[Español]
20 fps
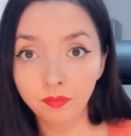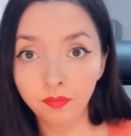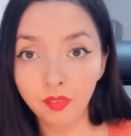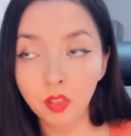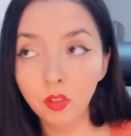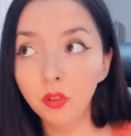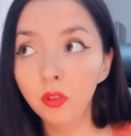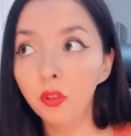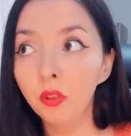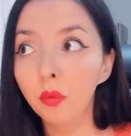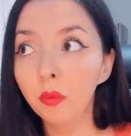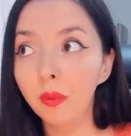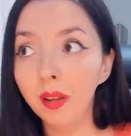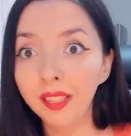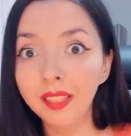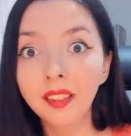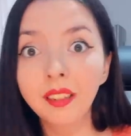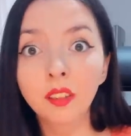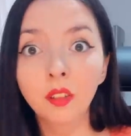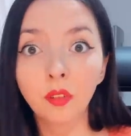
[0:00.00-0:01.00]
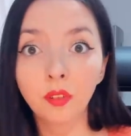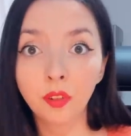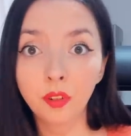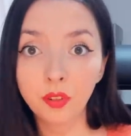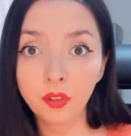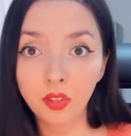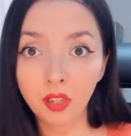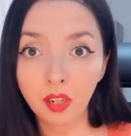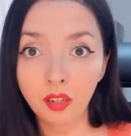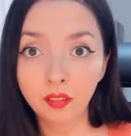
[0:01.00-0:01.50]
Ellos no van a
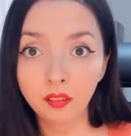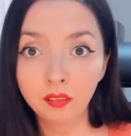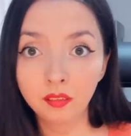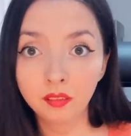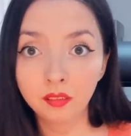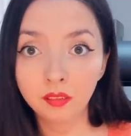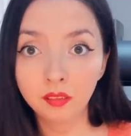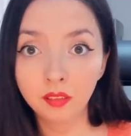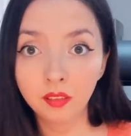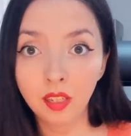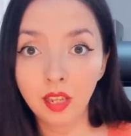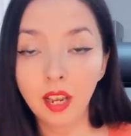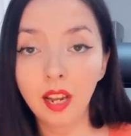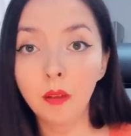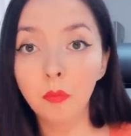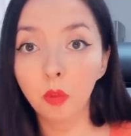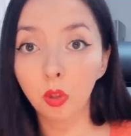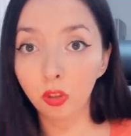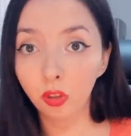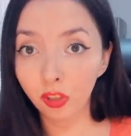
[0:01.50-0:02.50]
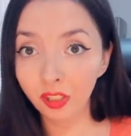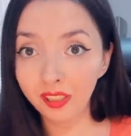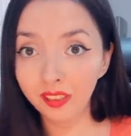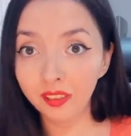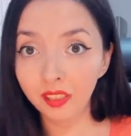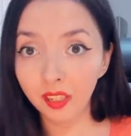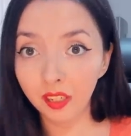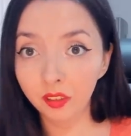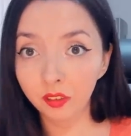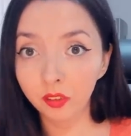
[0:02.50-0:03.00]
reconocer el motor
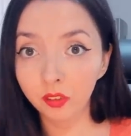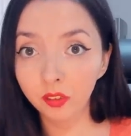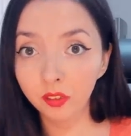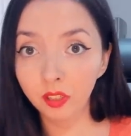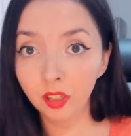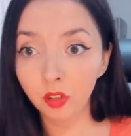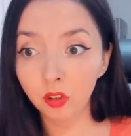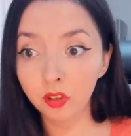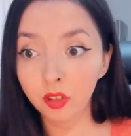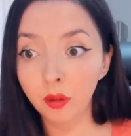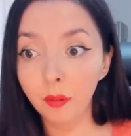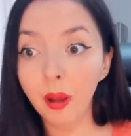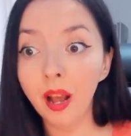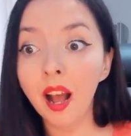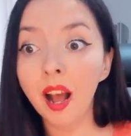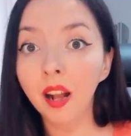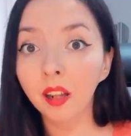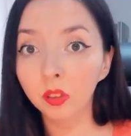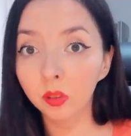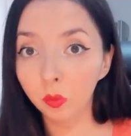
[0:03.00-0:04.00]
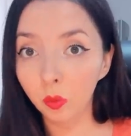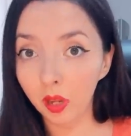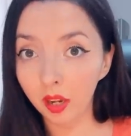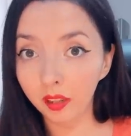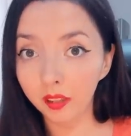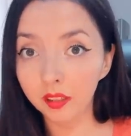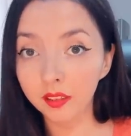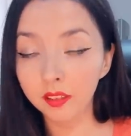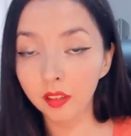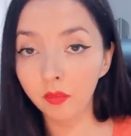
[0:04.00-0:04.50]
interno que los lleva a actuar
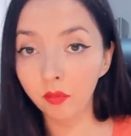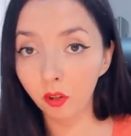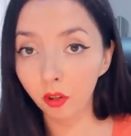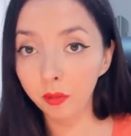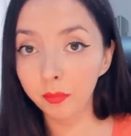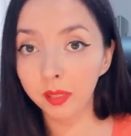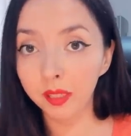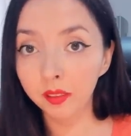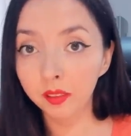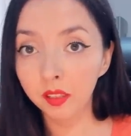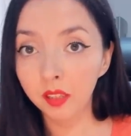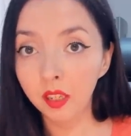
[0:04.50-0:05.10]
de esa forma.